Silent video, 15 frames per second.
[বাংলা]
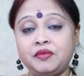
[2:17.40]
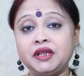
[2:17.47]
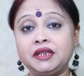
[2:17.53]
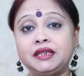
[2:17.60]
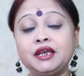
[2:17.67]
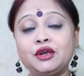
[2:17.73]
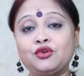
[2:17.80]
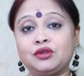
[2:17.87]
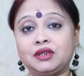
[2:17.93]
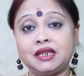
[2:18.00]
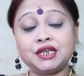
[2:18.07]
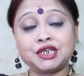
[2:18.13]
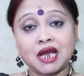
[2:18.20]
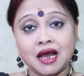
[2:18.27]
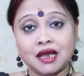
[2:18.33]
বৃদ্ধি
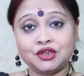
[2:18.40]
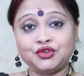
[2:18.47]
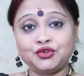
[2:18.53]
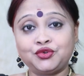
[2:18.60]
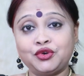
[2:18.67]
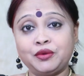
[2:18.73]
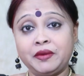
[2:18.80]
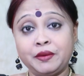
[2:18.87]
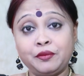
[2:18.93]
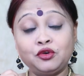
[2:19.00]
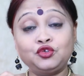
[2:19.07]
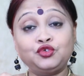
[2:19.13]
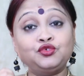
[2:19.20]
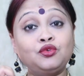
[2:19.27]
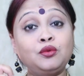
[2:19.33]
করতে সাহায্য করবে এবং
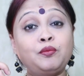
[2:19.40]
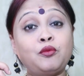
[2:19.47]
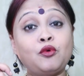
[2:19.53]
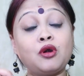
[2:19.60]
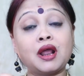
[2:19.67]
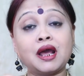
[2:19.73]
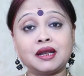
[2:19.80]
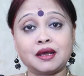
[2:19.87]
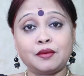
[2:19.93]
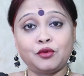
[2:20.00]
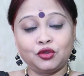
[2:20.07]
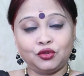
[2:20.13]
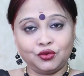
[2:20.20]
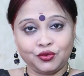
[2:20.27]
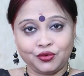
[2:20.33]
চুল পড়াটা
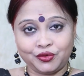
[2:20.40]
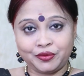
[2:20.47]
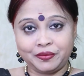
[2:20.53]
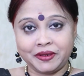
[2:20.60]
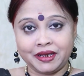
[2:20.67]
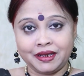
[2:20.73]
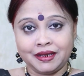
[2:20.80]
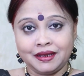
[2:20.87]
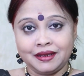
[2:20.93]
বন্ধ করবে